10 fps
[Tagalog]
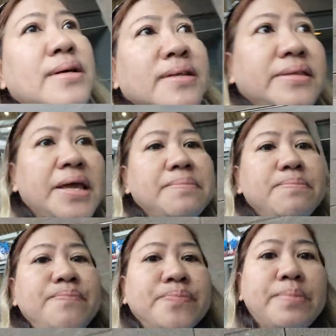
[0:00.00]
tape
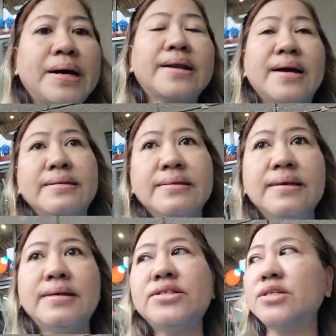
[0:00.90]
para
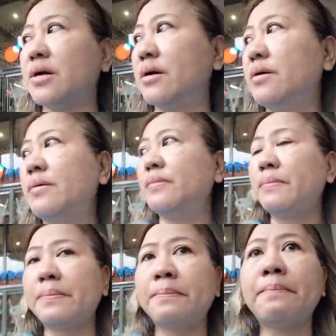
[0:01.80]
hindi siya
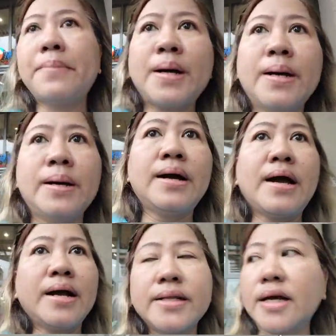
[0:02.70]
ah,
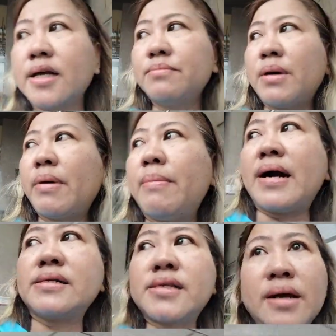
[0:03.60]
agad-agad uh, agad -agad
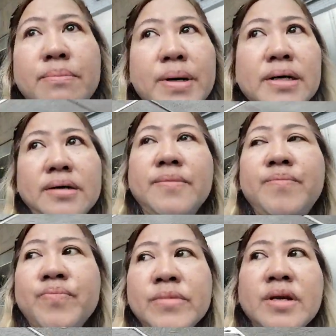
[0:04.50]
mababasag pag
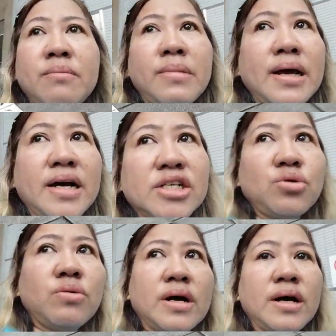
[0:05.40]

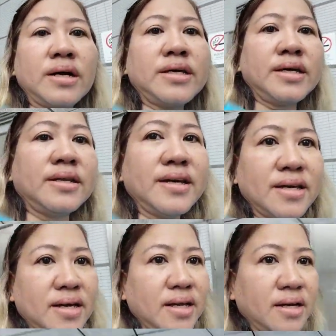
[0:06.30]
malakas yung hangin.
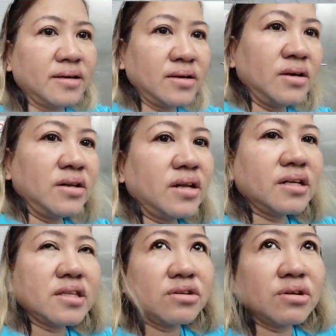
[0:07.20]
Ayan.
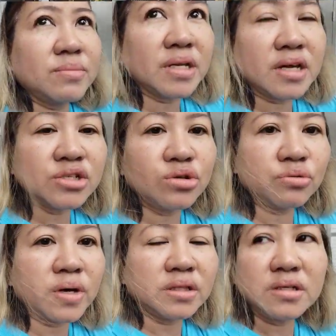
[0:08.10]
Nakita nyo naman guys
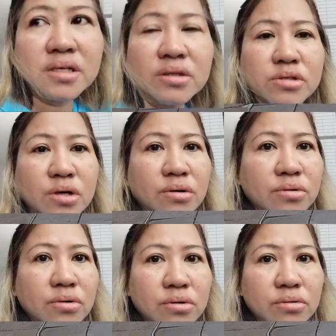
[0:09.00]
yung weather dito sa
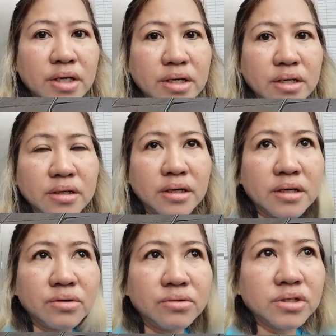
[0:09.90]
Hong Kong. Ayan
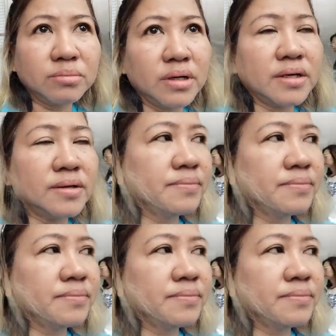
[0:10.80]
nga, oh, di ba?